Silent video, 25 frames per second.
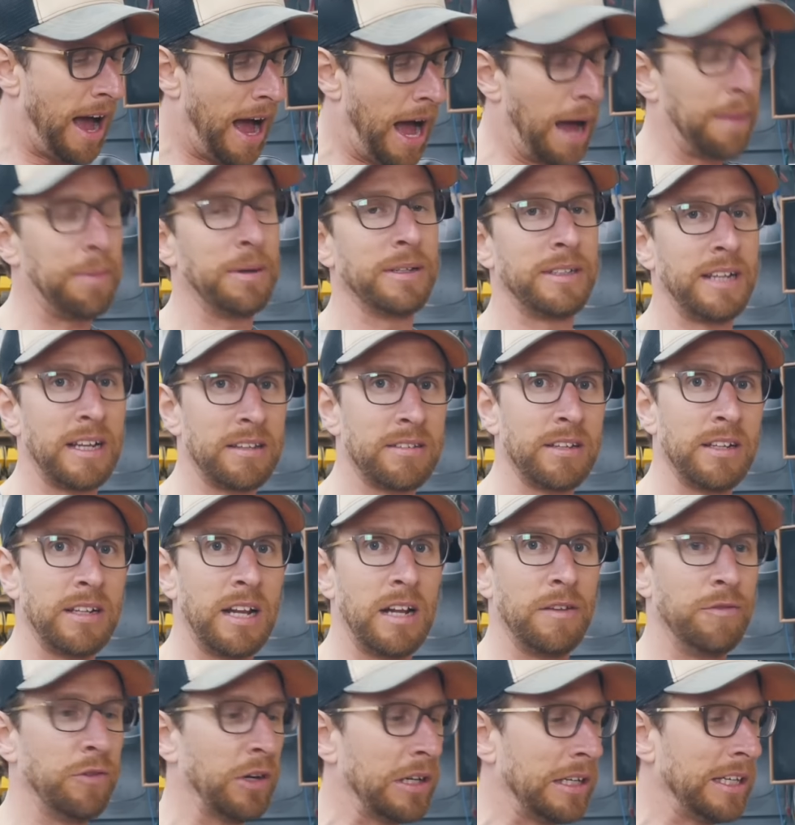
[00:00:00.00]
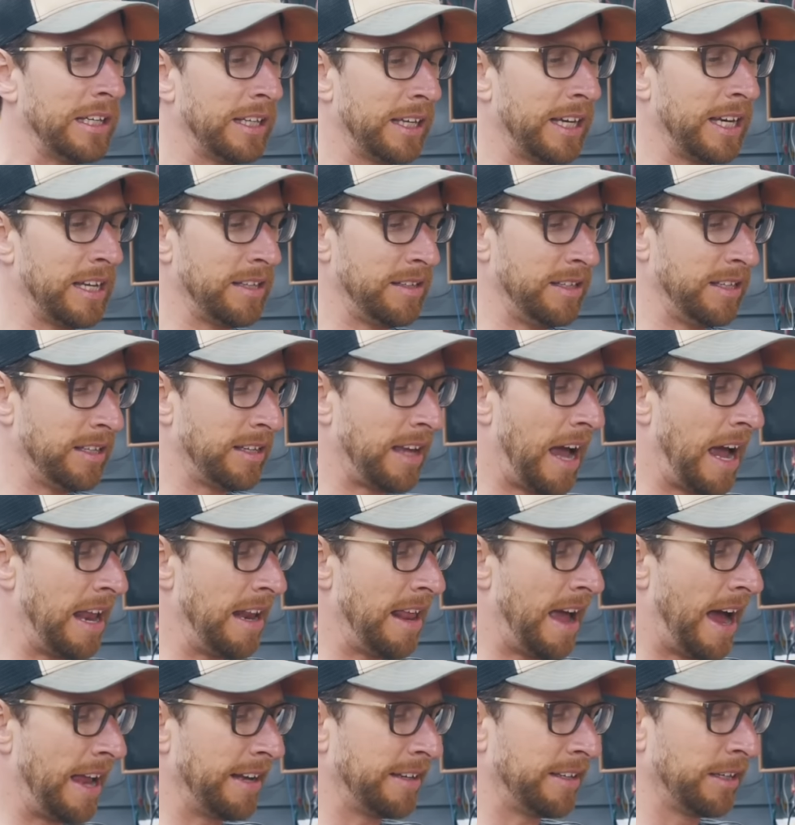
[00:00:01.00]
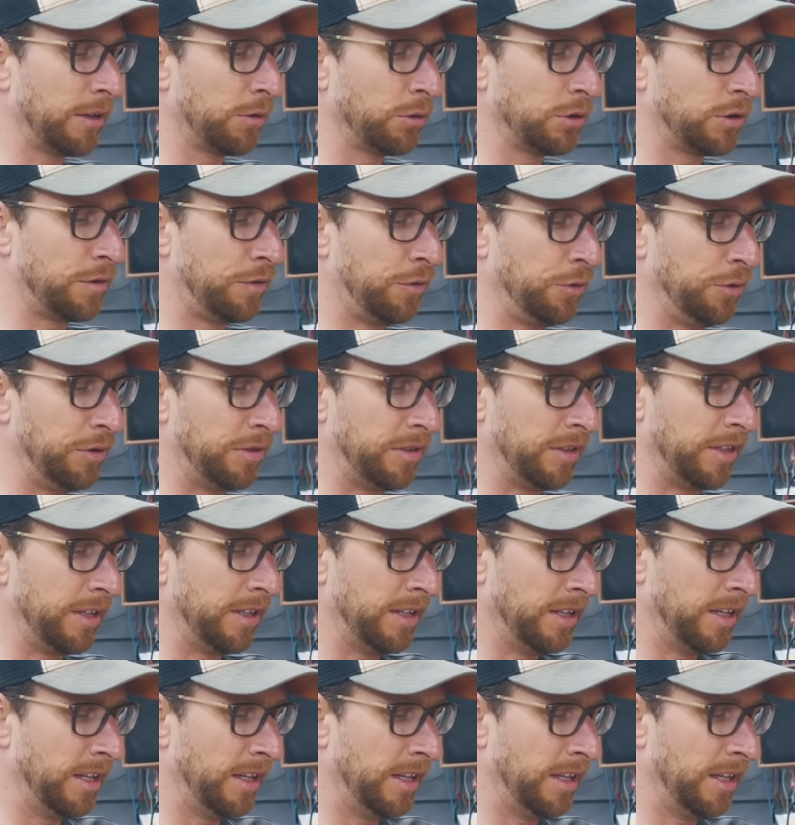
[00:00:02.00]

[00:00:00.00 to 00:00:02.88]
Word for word: Aber das sind halt wirklich richtig geile Anti-Rutschfüße.